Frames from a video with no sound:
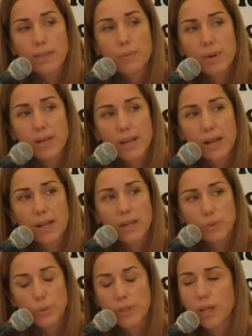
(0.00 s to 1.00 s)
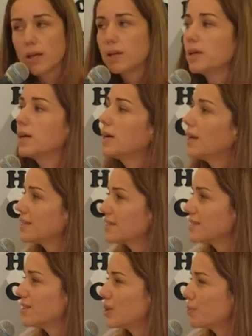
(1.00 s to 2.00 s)
de manera gratuita.
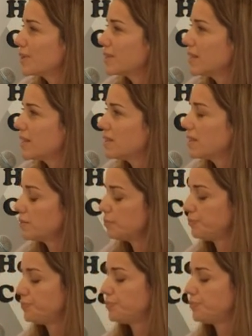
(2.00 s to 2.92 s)
Gracias, señor presidente.